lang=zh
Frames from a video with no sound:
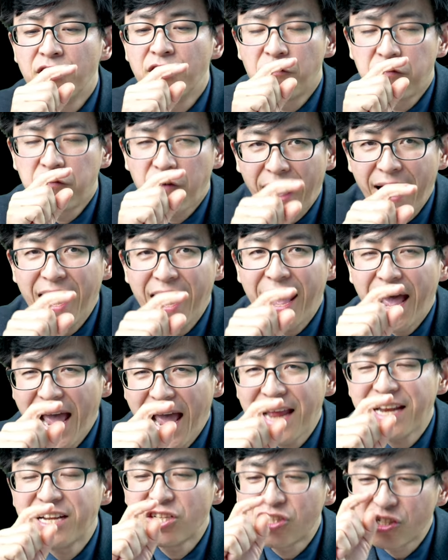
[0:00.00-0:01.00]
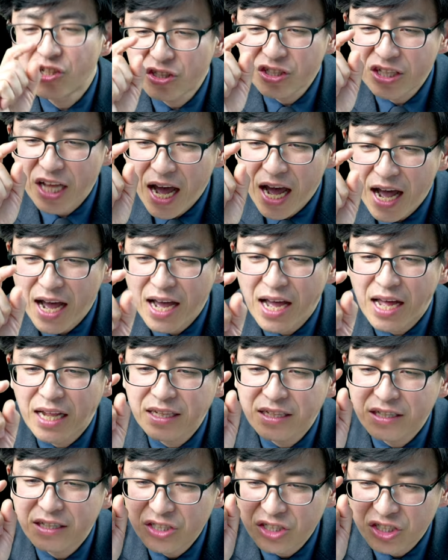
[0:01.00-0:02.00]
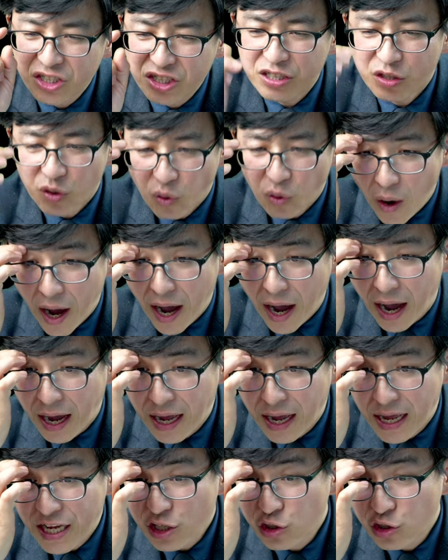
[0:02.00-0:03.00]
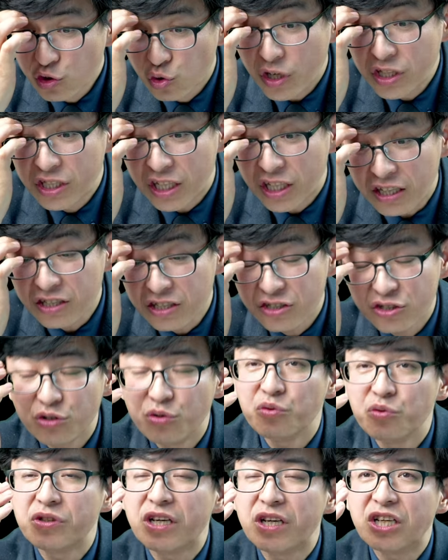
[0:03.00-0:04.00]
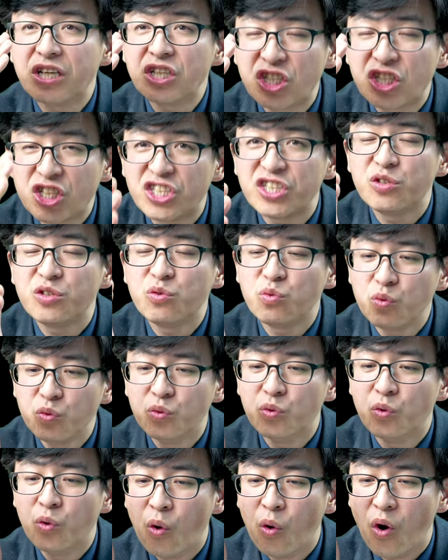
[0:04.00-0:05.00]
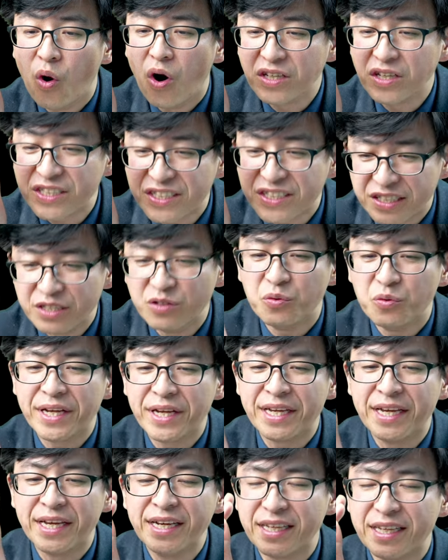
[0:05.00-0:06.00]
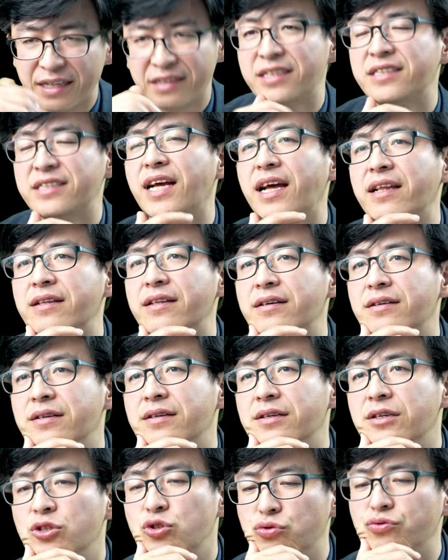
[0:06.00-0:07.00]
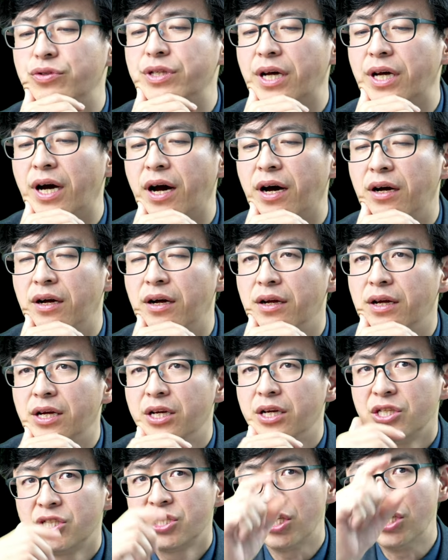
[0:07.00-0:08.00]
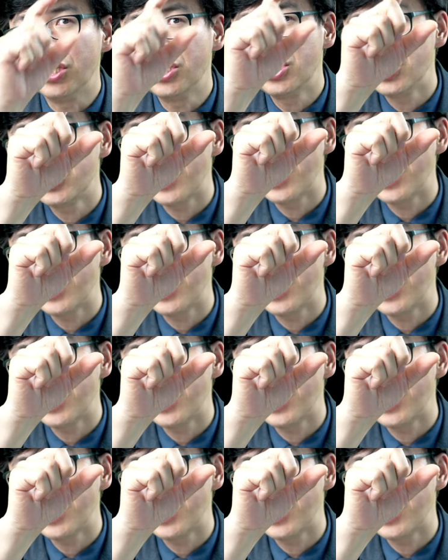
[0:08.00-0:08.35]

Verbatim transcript: 凡按着他的计划所成就的事物或行为也是善的。注意哈，神是